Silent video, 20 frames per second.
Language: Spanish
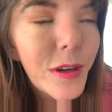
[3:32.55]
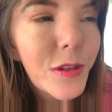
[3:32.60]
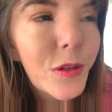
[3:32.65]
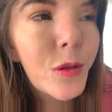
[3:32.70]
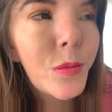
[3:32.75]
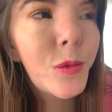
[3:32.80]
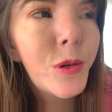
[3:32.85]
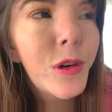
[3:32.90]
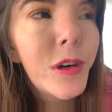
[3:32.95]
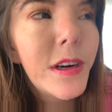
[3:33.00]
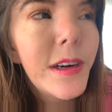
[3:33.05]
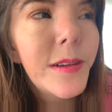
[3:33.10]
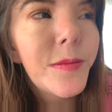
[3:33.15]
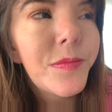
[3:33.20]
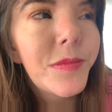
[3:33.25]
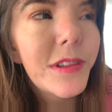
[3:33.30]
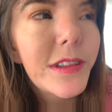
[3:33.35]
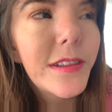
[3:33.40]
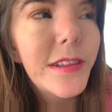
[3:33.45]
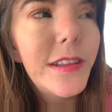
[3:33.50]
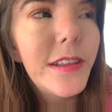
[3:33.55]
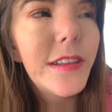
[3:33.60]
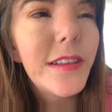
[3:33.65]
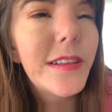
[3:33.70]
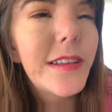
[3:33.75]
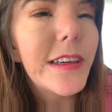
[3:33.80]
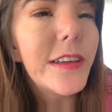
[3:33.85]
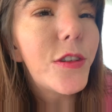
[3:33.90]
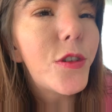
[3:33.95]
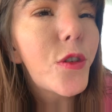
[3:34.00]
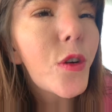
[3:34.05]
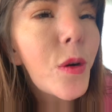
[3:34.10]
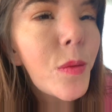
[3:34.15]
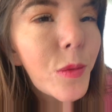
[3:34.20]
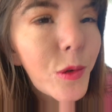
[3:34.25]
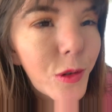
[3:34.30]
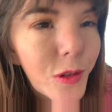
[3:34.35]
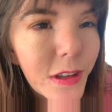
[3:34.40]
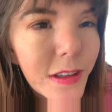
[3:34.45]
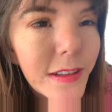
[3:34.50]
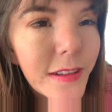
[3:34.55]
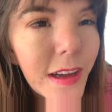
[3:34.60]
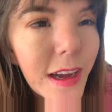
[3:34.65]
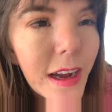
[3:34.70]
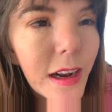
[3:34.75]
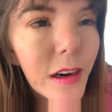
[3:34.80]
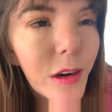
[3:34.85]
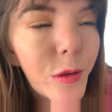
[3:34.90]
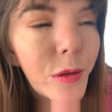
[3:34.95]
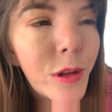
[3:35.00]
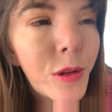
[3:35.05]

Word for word: es como si es que somos ese algo.